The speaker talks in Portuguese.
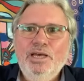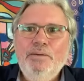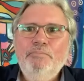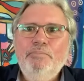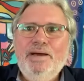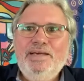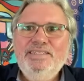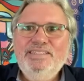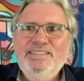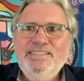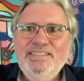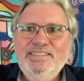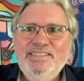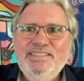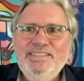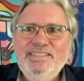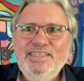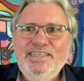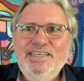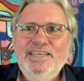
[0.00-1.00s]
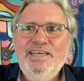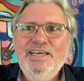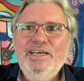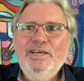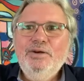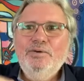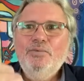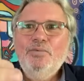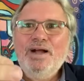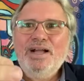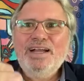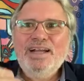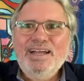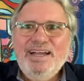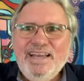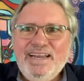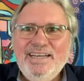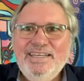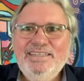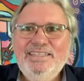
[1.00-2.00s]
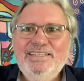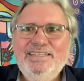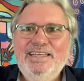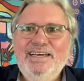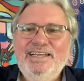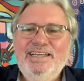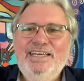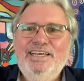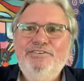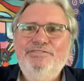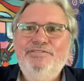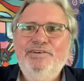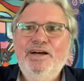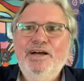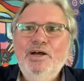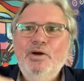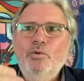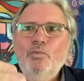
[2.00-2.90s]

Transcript: para exercer uma grande tarefa,